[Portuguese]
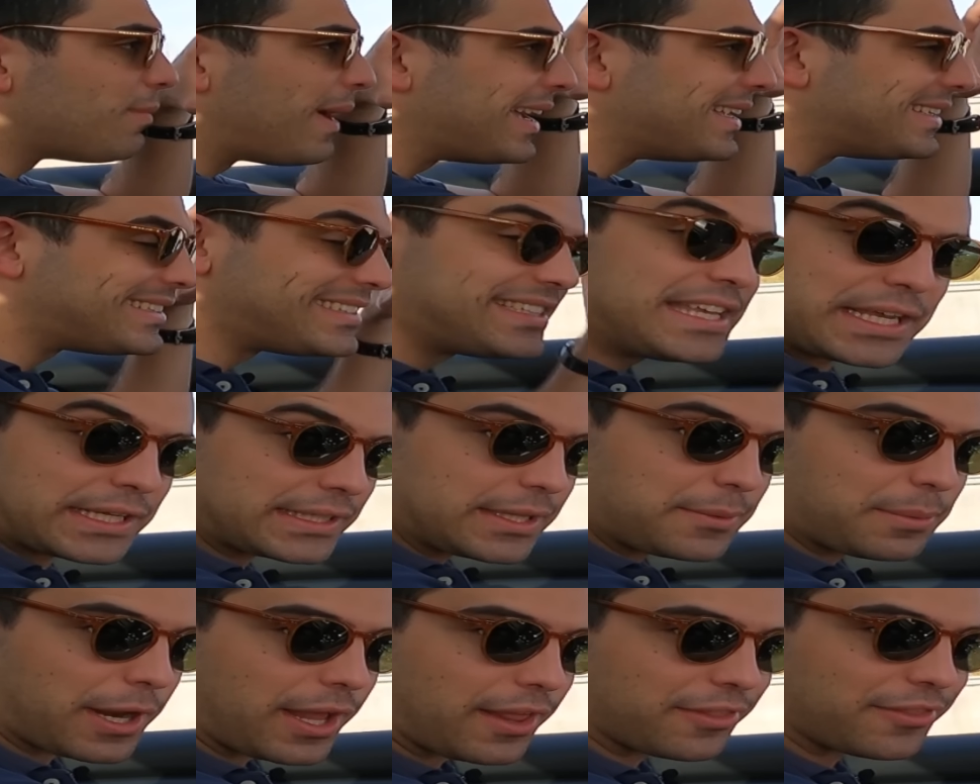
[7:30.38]
mais
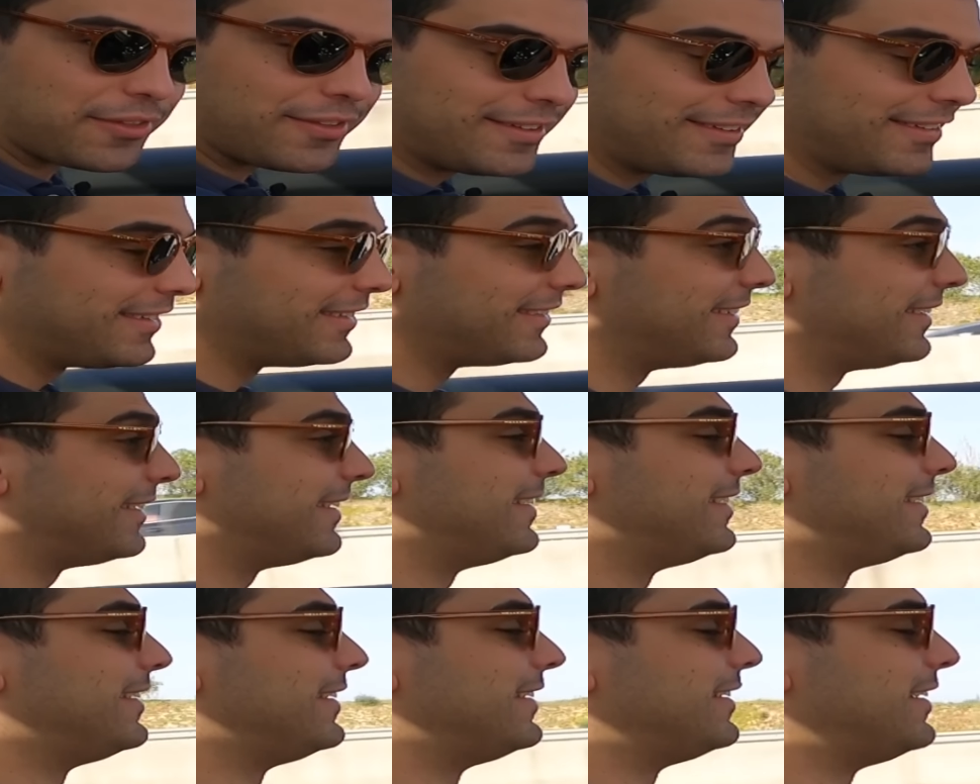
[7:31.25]
equilibrado.
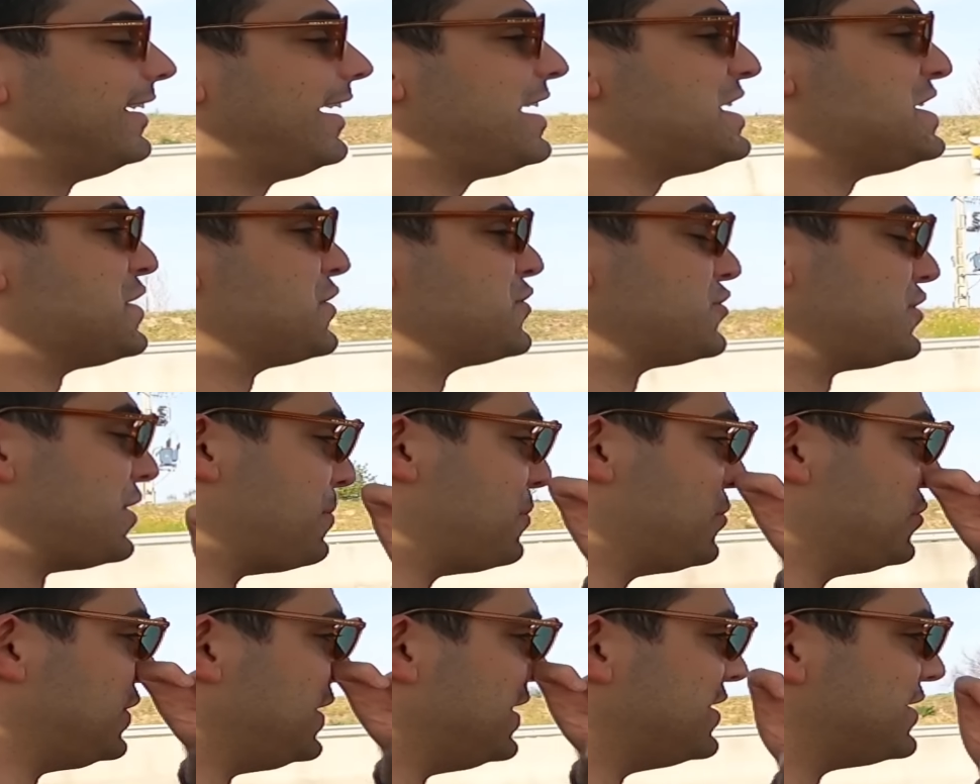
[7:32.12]
Aí eu gostei
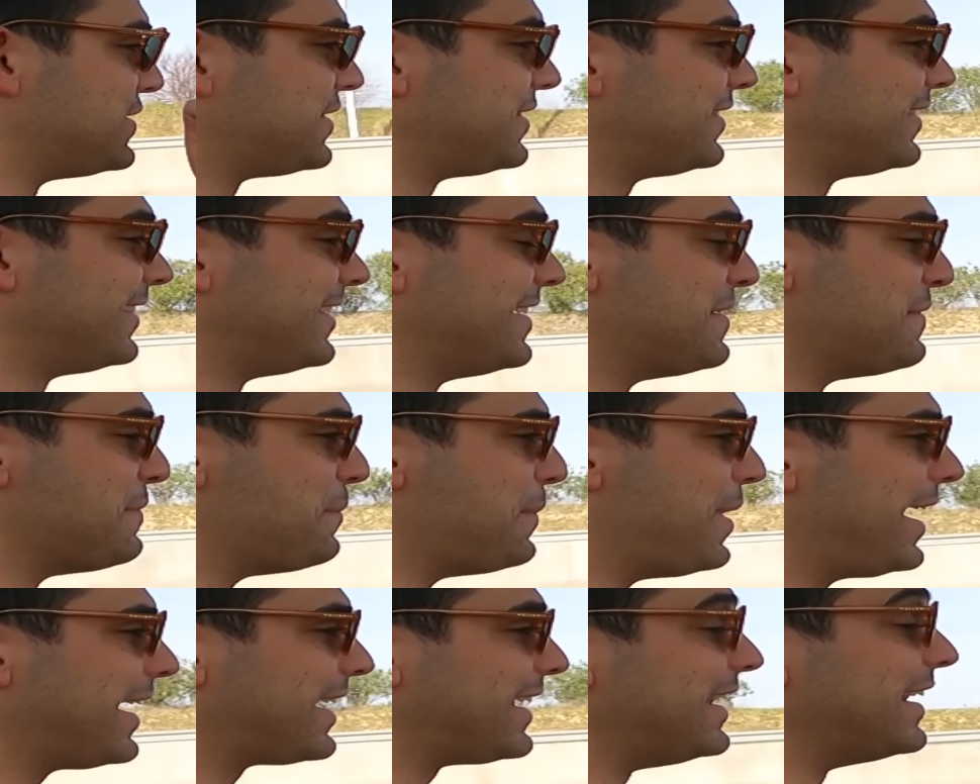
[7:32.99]
muito disto.
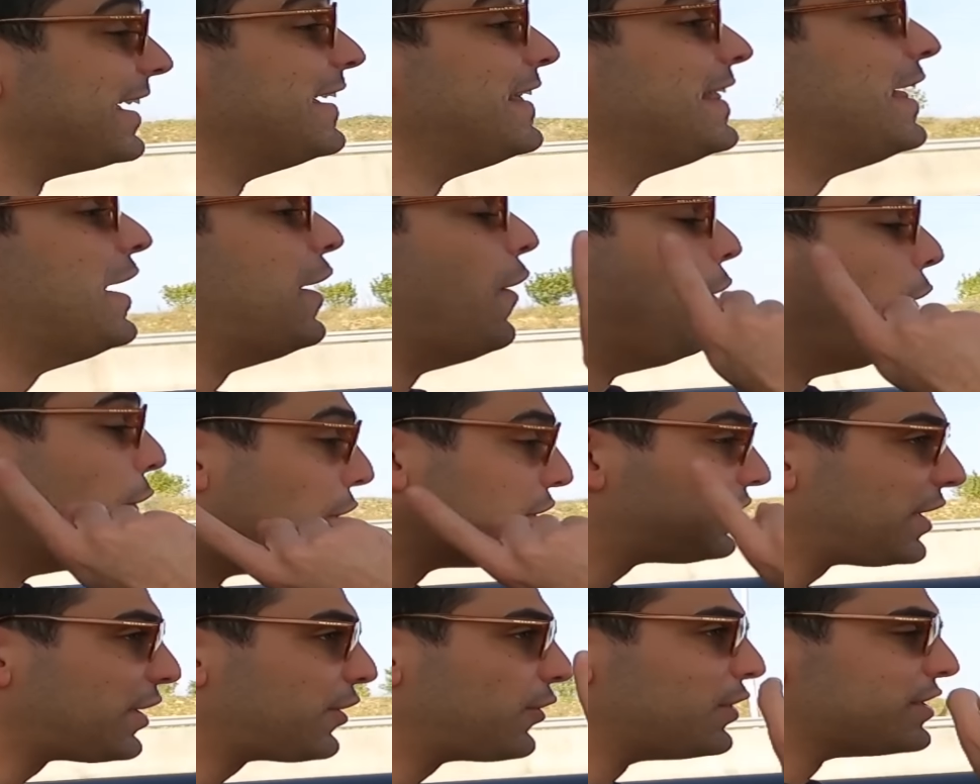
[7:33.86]
Máquina.
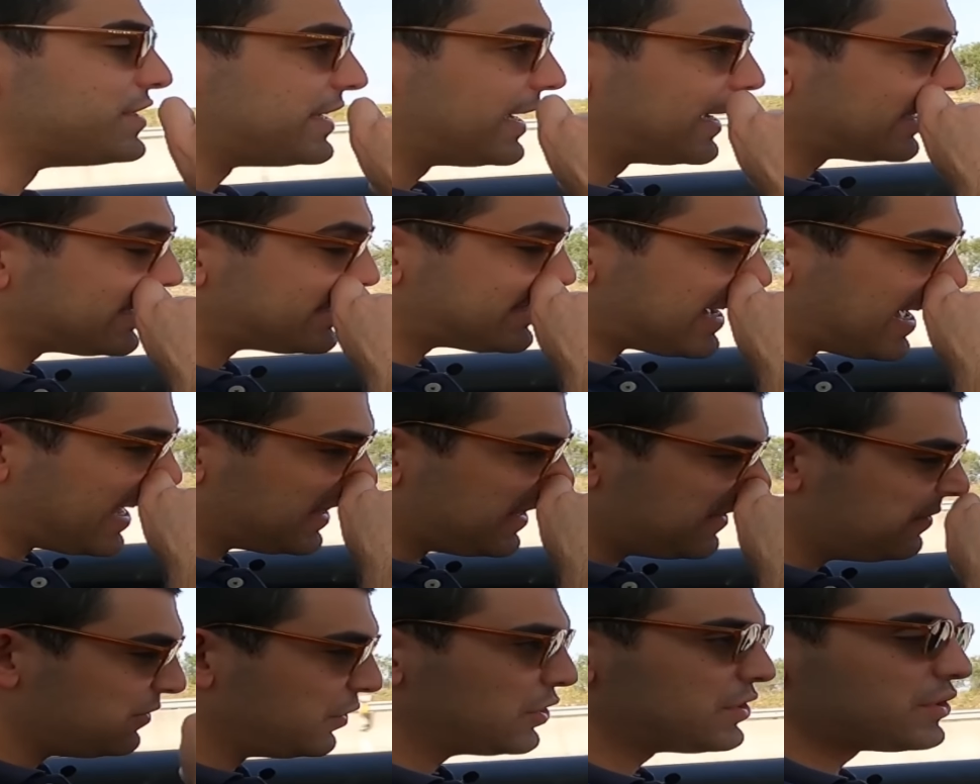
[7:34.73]
Outra coisa
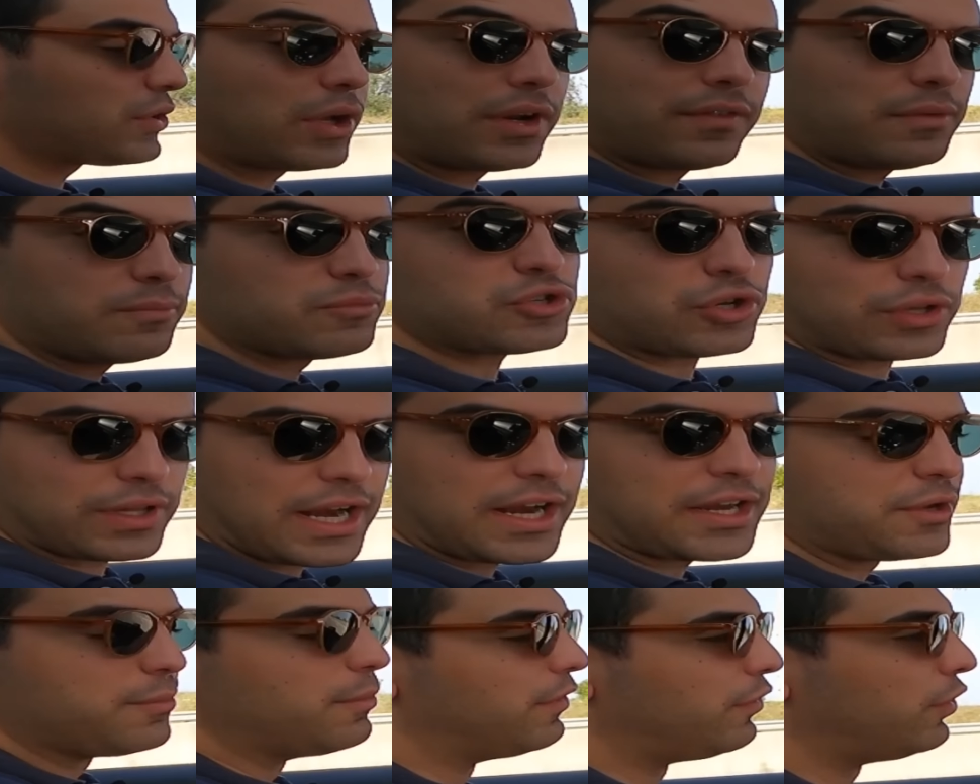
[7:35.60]
engraçada, nós agora vamos só dar
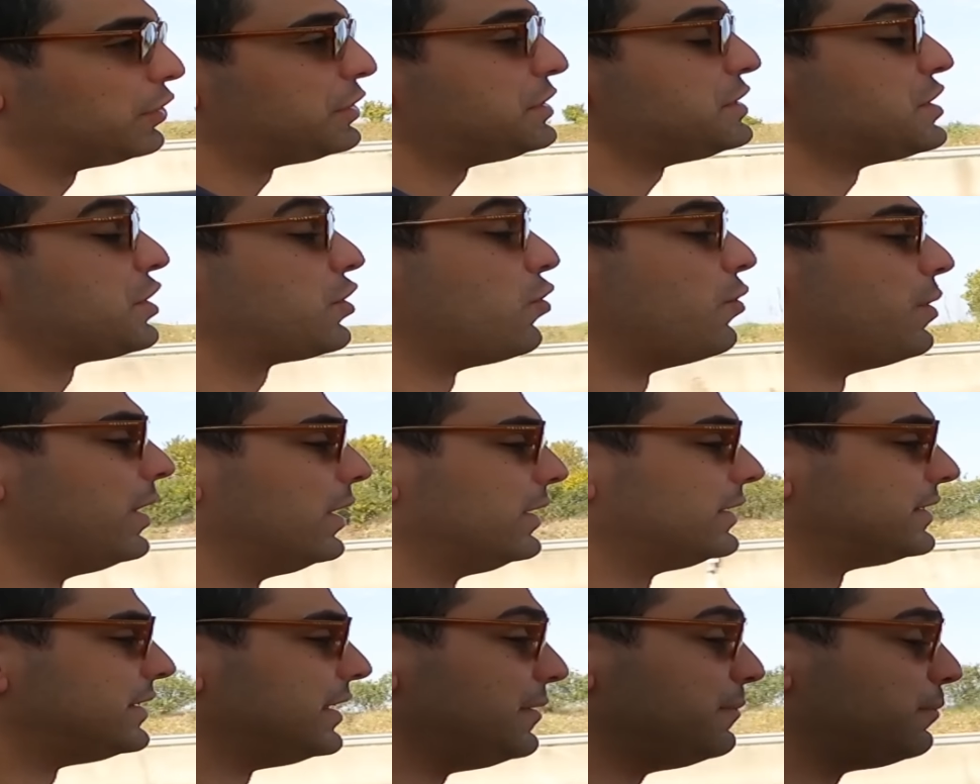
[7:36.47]
aqui uma voltinha com
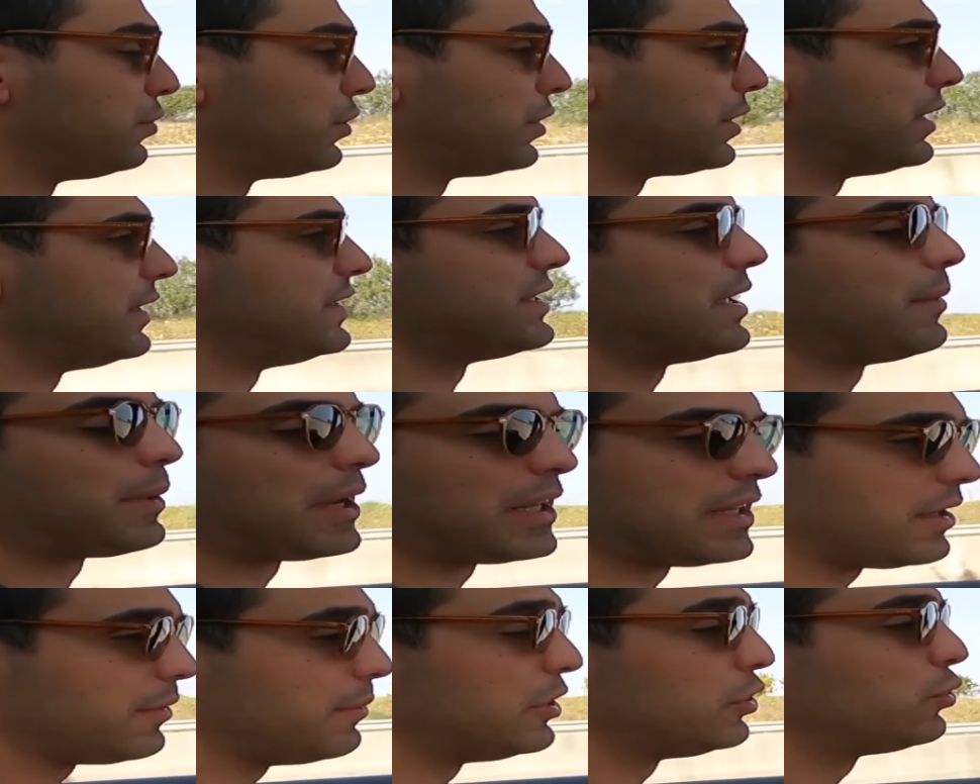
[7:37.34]
ele, sim, porque isto é
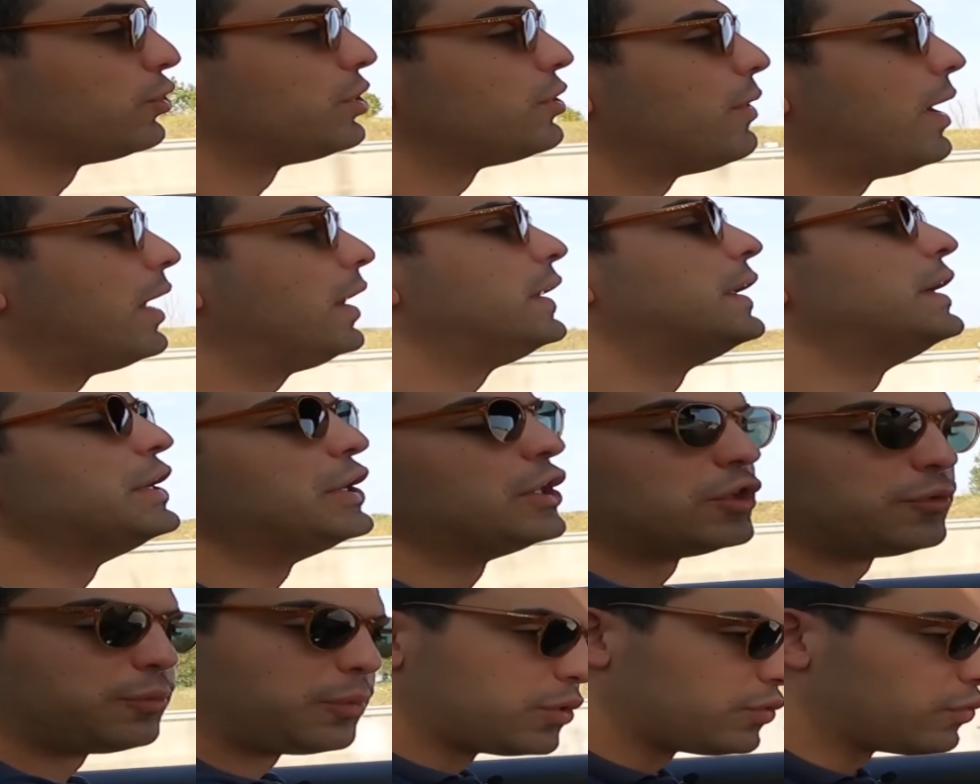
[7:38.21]
praticamente tudo igual.
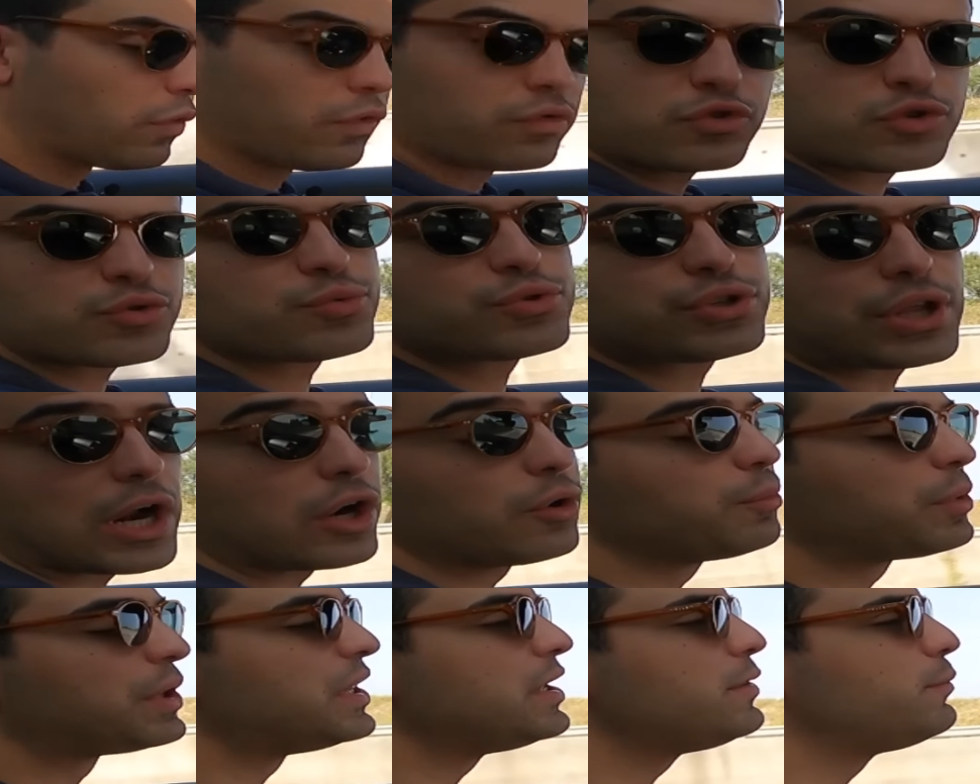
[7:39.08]
Depois vou-vos mostrar
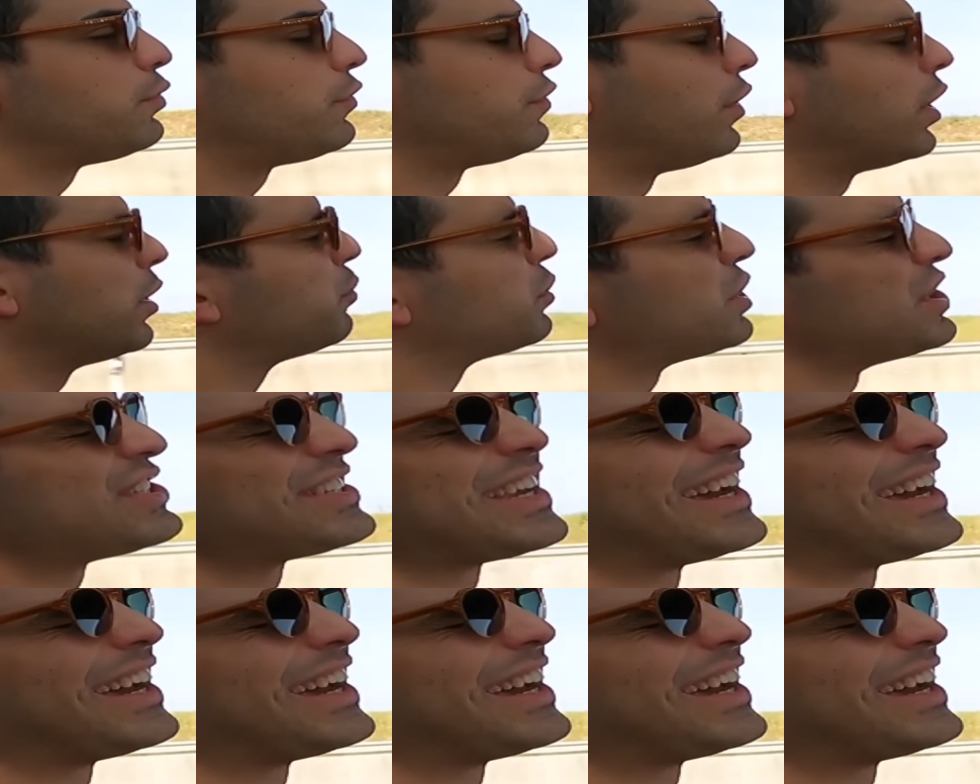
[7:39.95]
um bocadinho de fora, porque este